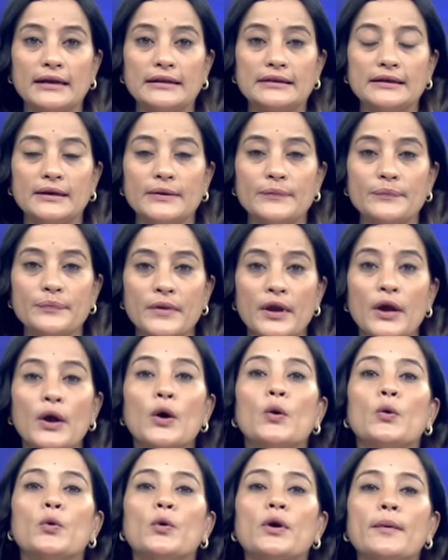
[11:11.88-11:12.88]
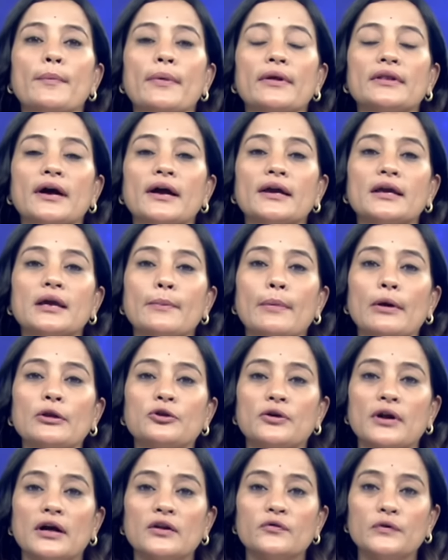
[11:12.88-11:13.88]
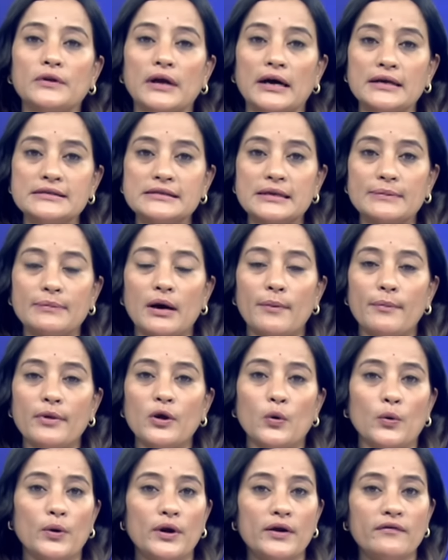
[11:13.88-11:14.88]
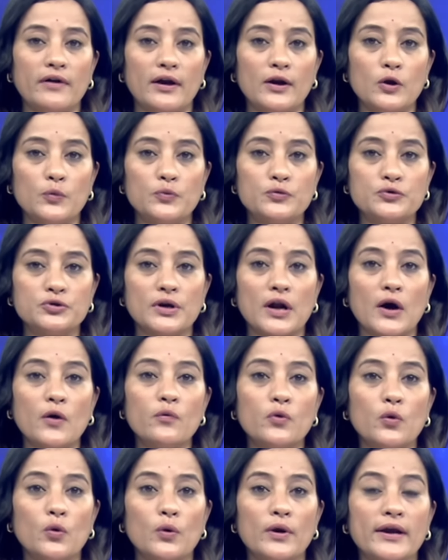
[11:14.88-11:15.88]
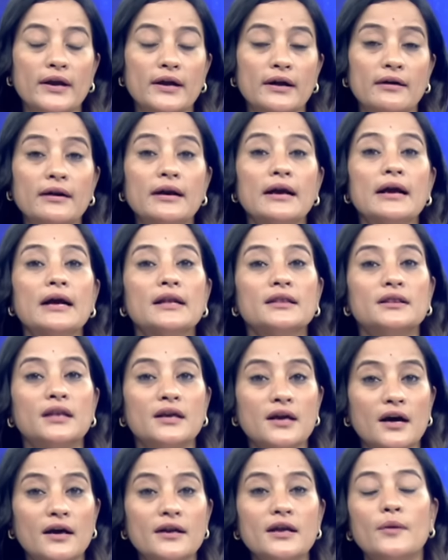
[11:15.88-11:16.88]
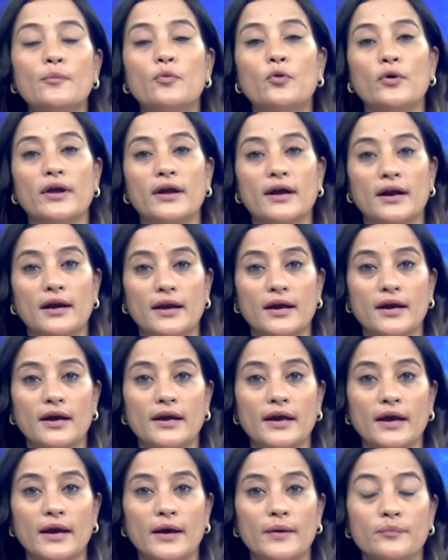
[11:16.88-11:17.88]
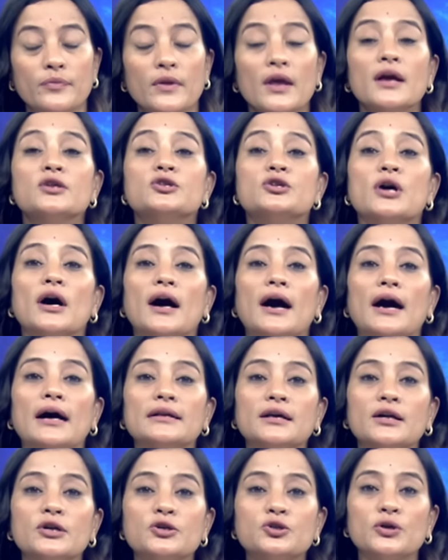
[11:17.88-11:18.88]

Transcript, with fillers: दी उन्होंने बताया कि बद्रीनाथ विधानसभा में होने वाले उपचुनाव को लेकर तैयारियां पूरी कर ली गई हैं जहां आदर्श